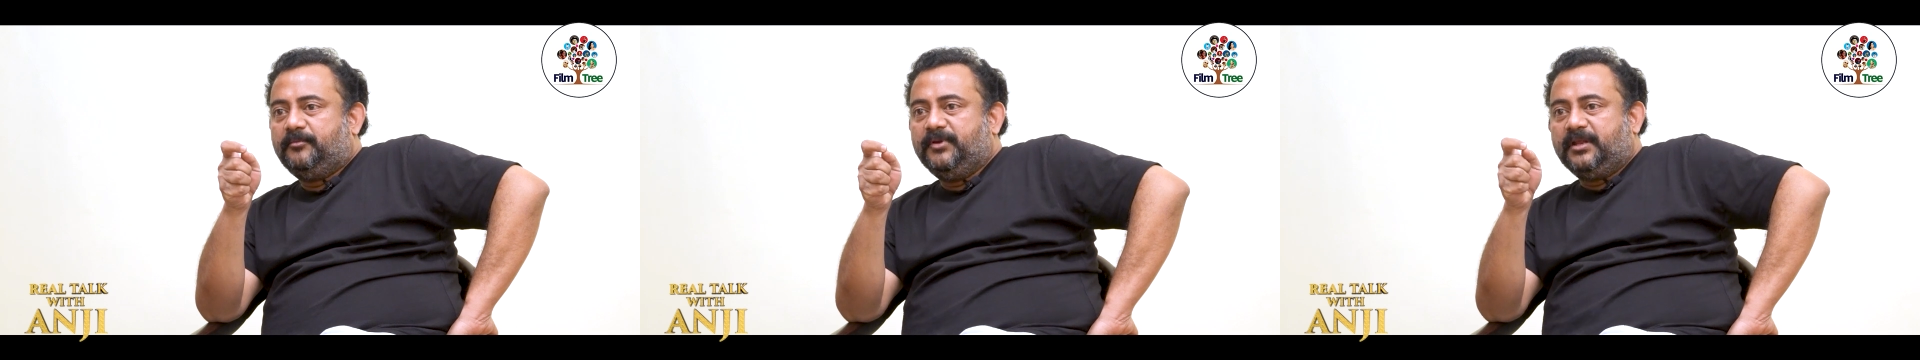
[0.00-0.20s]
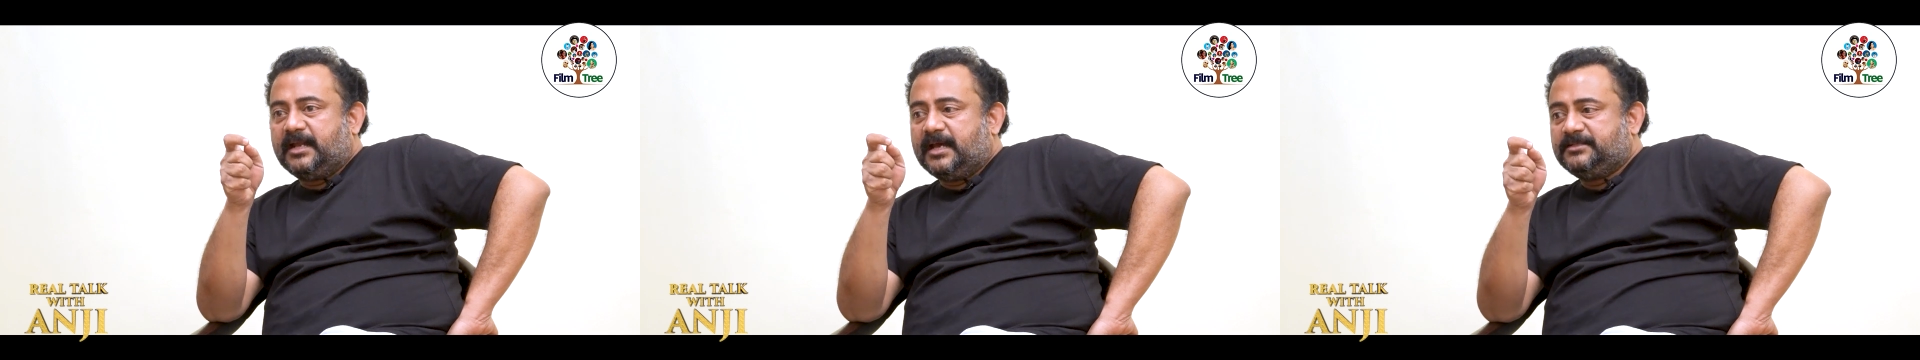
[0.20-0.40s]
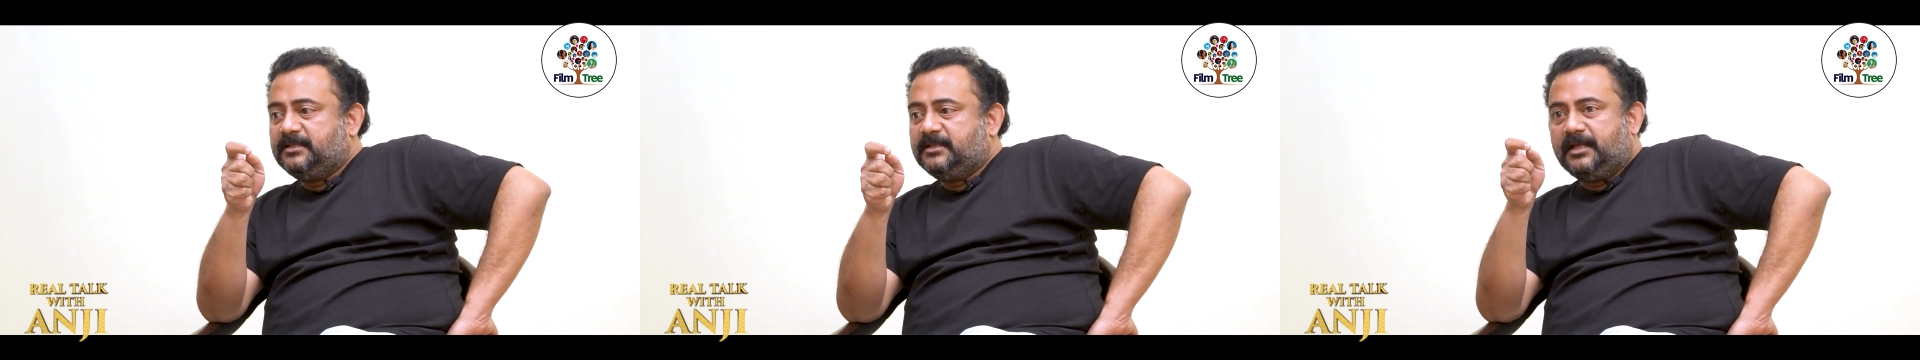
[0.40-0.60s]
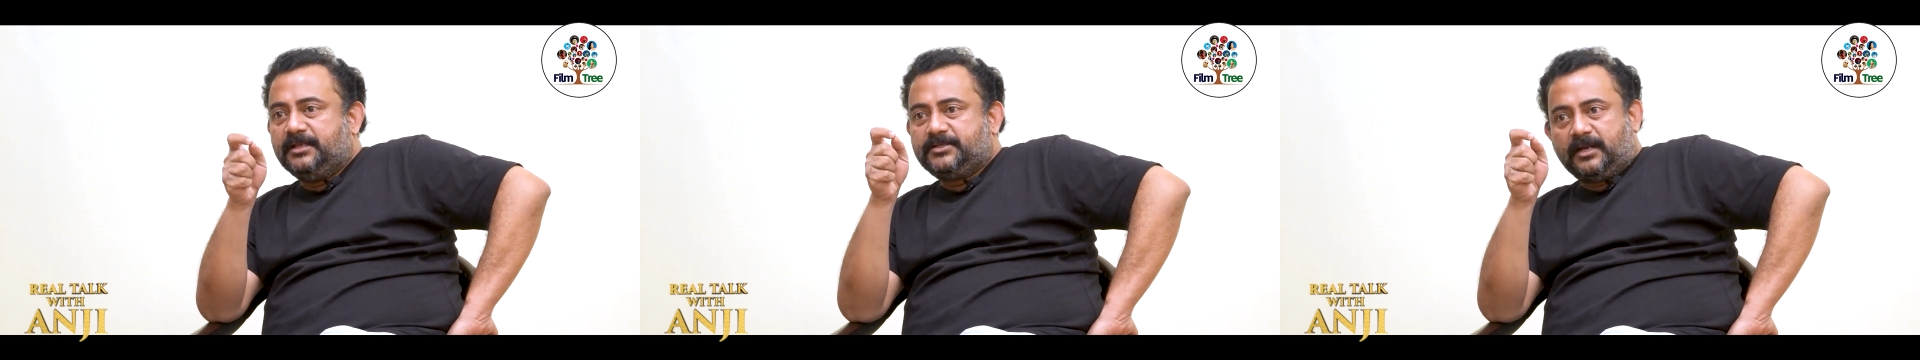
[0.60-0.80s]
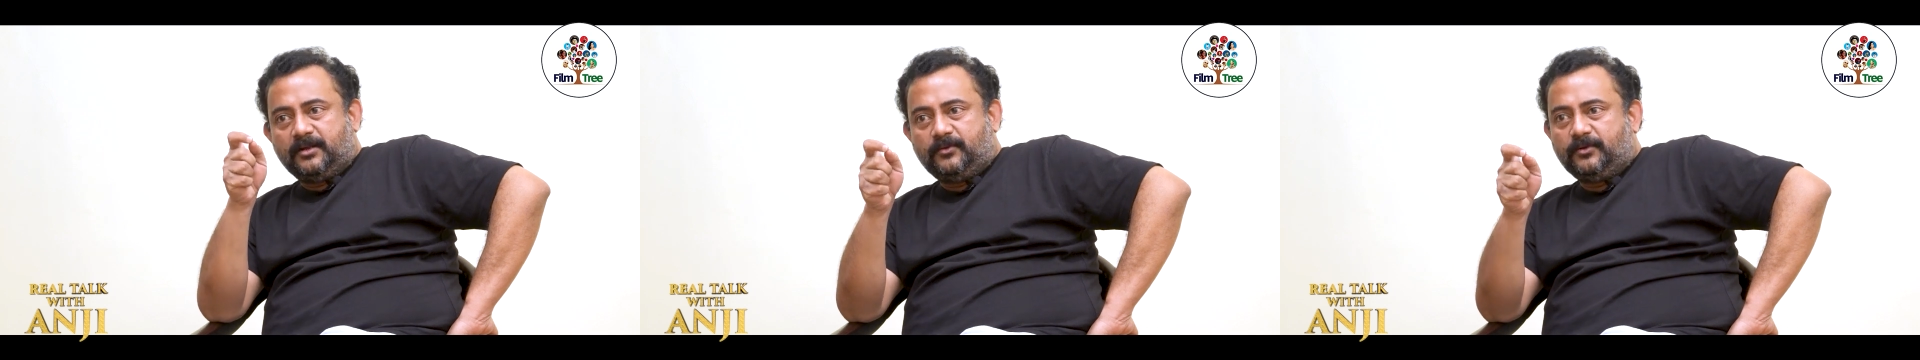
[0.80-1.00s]
మీరు రాసిన
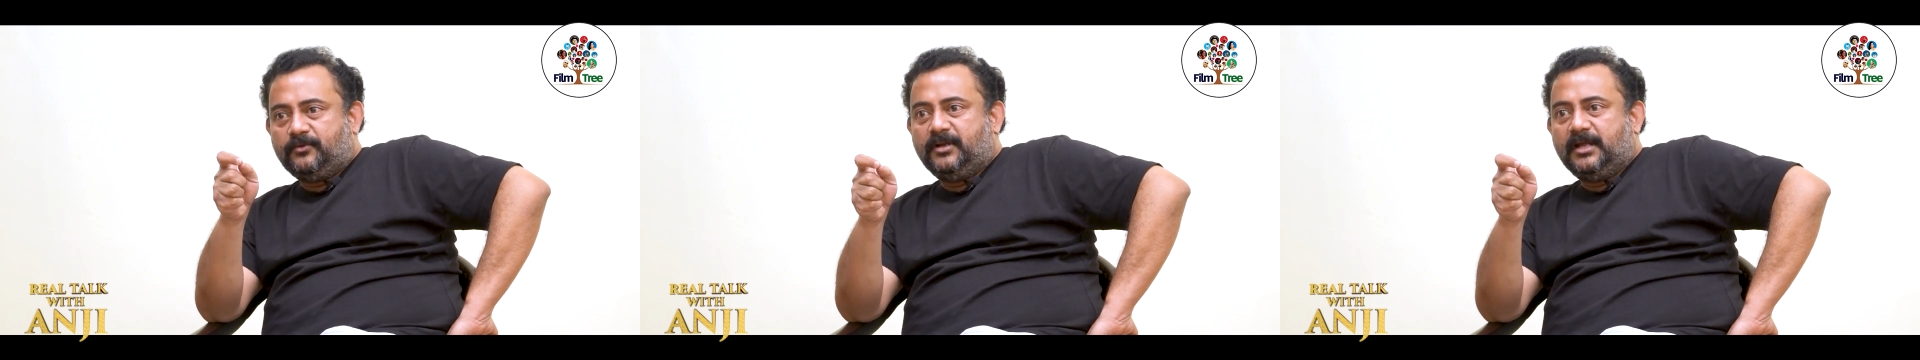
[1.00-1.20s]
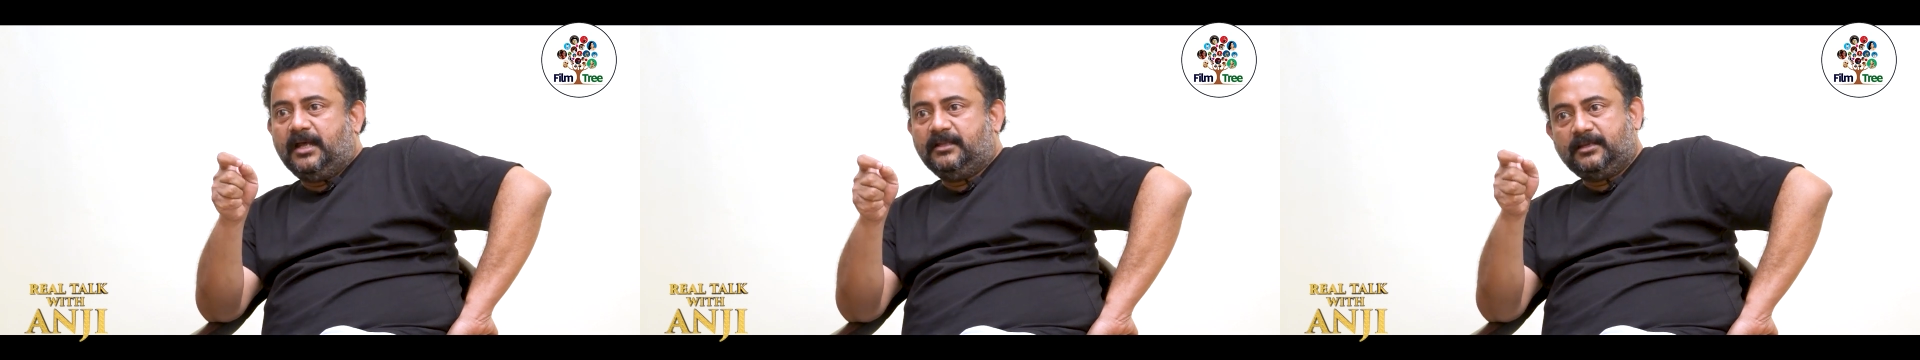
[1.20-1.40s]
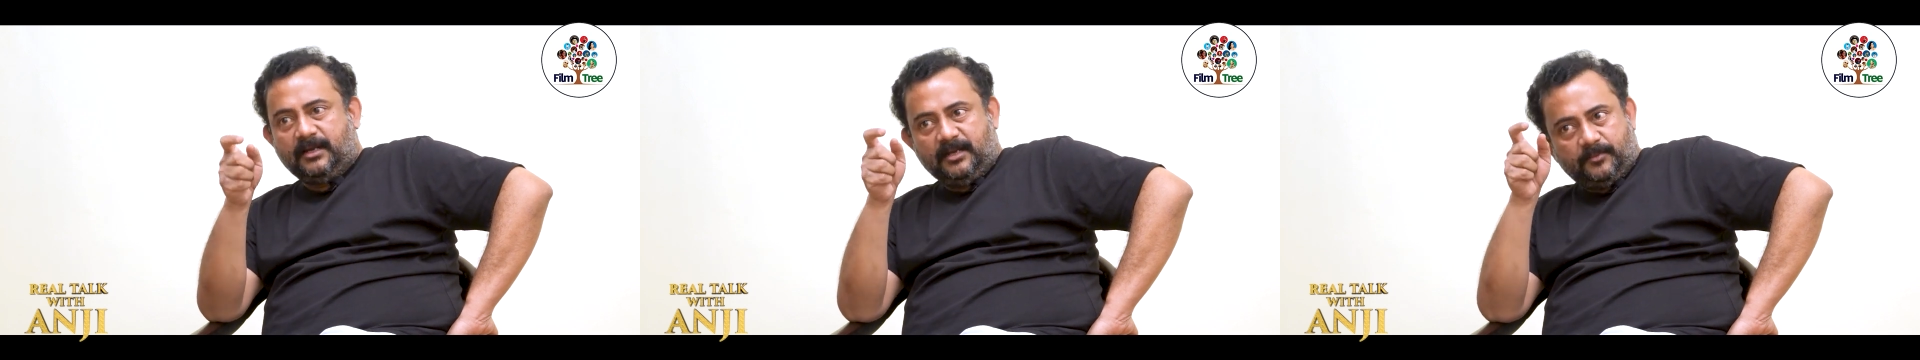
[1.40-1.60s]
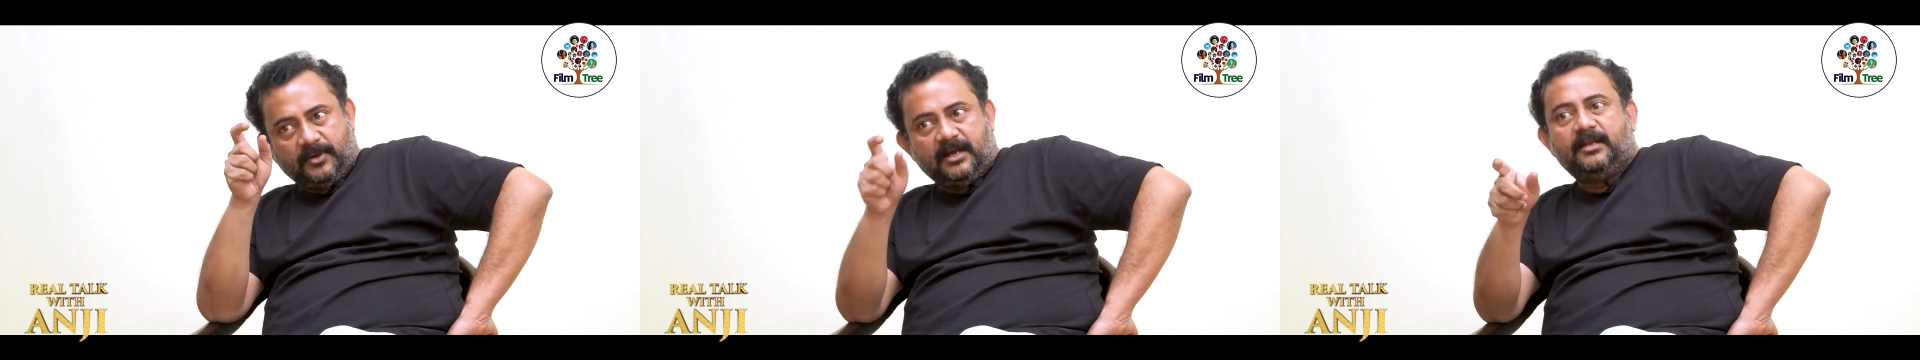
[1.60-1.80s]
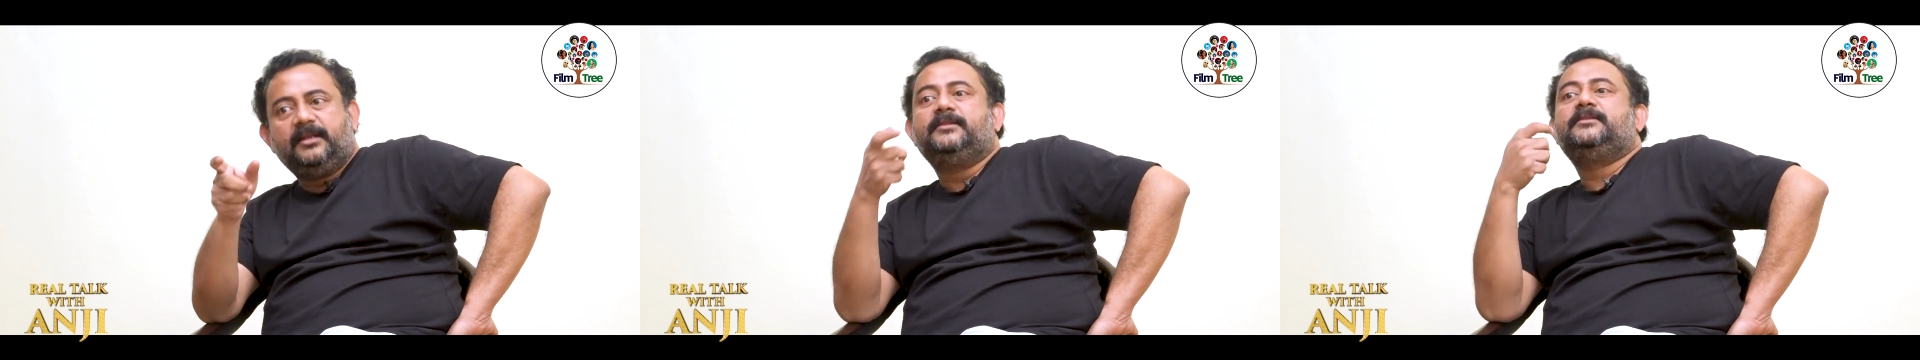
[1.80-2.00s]
దాన్ని చెడగొట్టకుండా అంతకంటే
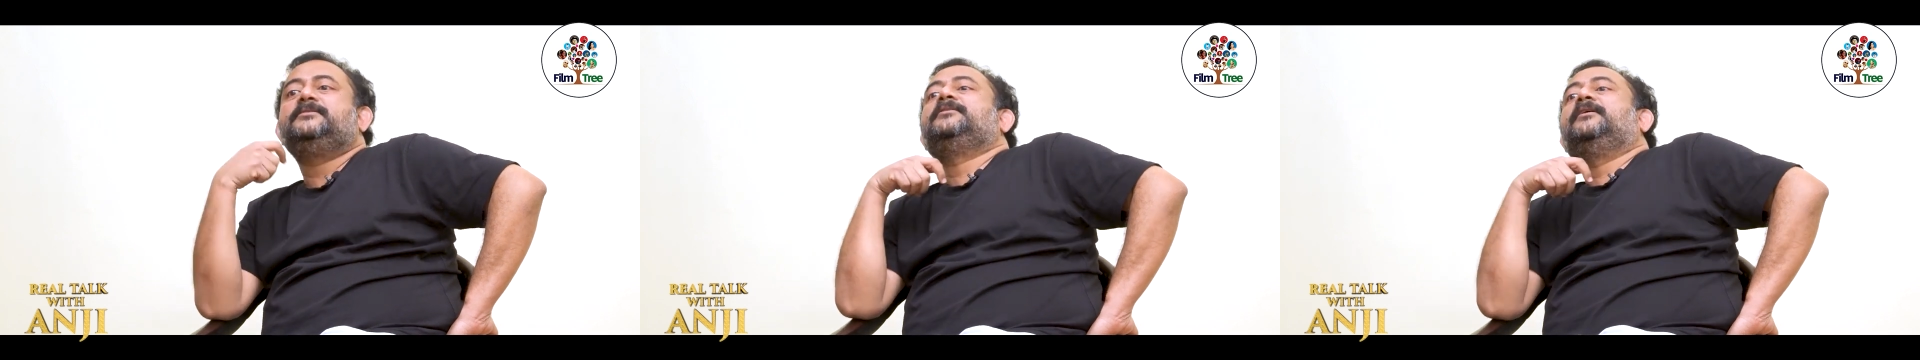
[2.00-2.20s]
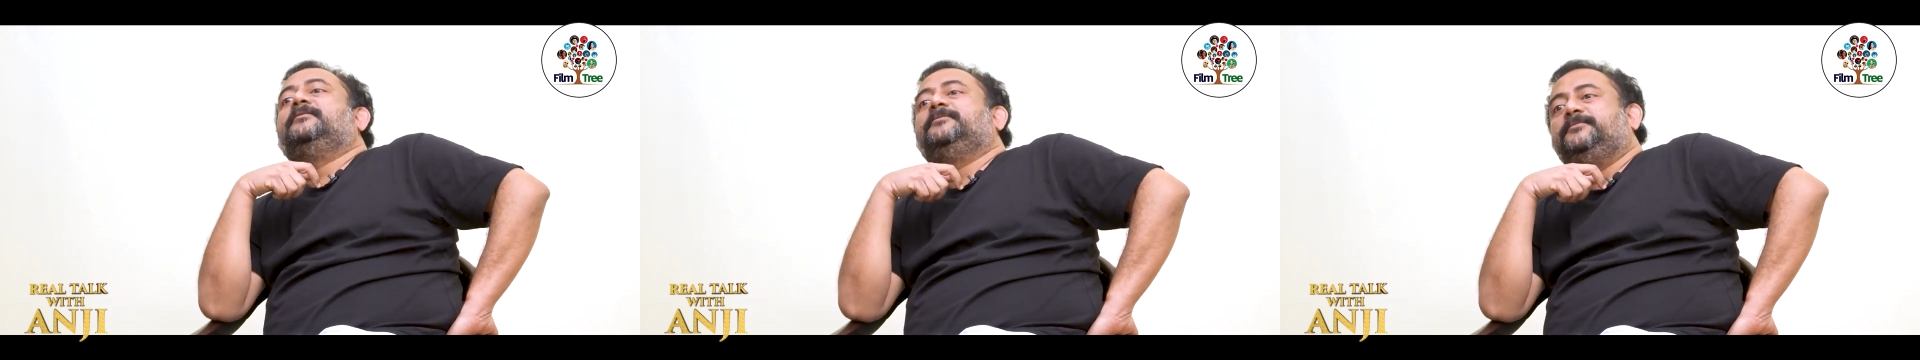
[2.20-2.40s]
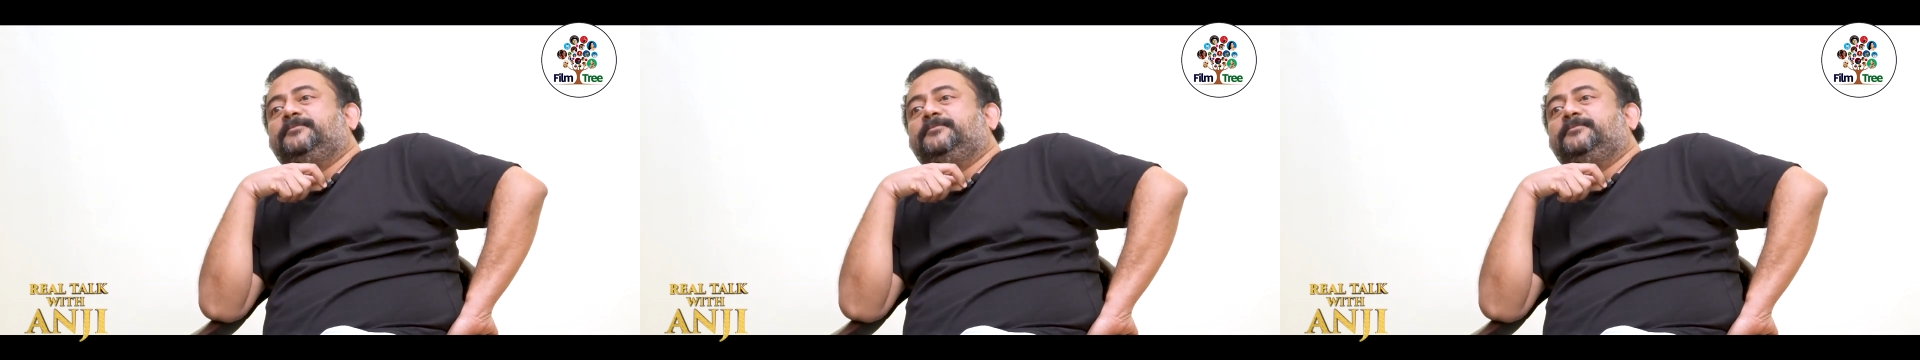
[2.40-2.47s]
బాగా నేను తీస్తా